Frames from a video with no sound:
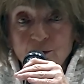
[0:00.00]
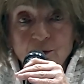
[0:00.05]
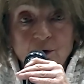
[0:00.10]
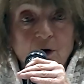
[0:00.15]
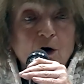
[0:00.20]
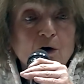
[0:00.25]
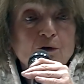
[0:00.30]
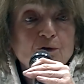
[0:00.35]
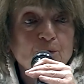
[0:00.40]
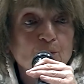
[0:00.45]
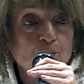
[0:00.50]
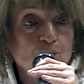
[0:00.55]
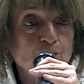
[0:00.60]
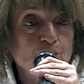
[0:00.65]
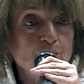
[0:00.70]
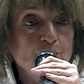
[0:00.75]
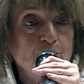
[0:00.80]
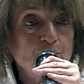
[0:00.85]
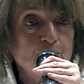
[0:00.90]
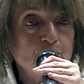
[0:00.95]
en
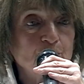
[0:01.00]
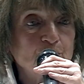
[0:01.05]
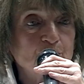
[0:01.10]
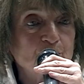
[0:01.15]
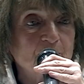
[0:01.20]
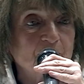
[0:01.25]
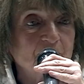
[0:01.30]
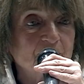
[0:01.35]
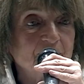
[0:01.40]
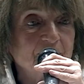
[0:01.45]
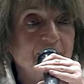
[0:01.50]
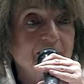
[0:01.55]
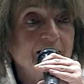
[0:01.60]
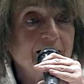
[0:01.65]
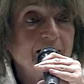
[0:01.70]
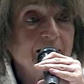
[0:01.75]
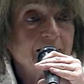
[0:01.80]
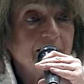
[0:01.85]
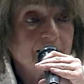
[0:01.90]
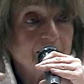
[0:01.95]
fonction de vos demandes.
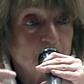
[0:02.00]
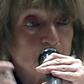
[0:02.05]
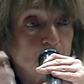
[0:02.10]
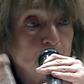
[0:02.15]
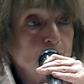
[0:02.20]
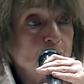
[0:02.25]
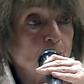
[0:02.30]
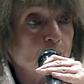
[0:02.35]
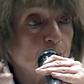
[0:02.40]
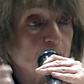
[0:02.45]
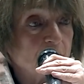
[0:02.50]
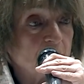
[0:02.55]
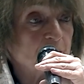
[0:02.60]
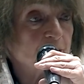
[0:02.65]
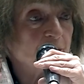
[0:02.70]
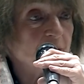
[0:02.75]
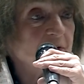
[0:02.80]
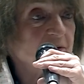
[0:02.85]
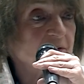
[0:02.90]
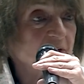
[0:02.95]
Et donc, on a
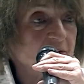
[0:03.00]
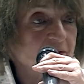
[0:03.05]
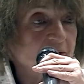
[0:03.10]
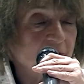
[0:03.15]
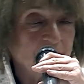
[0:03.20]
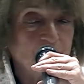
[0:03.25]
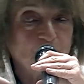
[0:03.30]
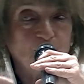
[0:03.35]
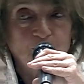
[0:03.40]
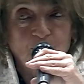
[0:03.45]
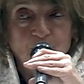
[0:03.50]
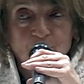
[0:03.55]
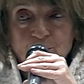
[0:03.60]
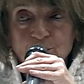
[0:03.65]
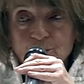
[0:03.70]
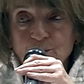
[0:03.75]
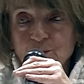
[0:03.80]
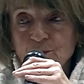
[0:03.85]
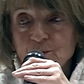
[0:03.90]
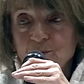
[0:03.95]
fait un certain nombre
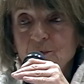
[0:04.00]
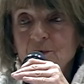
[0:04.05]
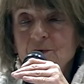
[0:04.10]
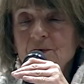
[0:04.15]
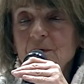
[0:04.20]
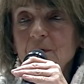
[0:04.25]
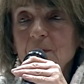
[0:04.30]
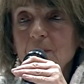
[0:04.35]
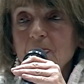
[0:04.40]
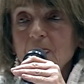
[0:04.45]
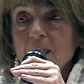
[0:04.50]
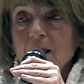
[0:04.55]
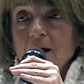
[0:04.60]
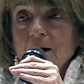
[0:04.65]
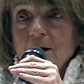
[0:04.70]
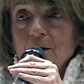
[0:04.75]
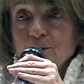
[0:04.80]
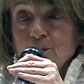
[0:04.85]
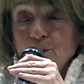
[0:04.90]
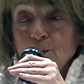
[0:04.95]
de demandes,
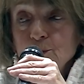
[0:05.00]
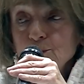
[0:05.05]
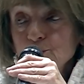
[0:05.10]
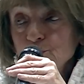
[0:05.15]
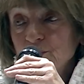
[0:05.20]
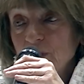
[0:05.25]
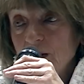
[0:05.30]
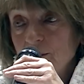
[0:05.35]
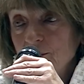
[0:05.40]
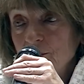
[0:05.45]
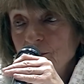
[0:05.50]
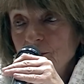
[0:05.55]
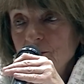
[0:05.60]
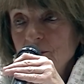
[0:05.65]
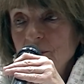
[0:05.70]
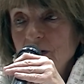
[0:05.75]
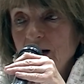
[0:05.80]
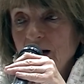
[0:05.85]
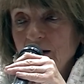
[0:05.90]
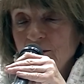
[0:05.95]
dont
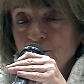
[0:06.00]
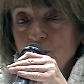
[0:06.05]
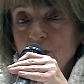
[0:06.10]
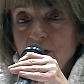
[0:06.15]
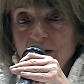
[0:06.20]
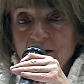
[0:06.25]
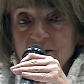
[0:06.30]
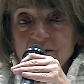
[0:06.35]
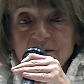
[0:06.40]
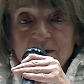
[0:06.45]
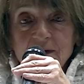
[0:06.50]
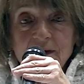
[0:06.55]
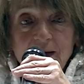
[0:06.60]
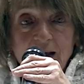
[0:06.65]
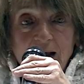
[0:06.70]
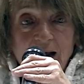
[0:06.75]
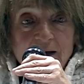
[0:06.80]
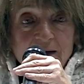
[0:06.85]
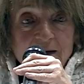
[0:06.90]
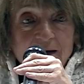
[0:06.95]
notamment avoir accès
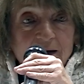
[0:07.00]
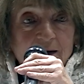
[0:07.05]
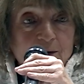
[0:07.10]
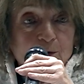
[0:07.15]
à la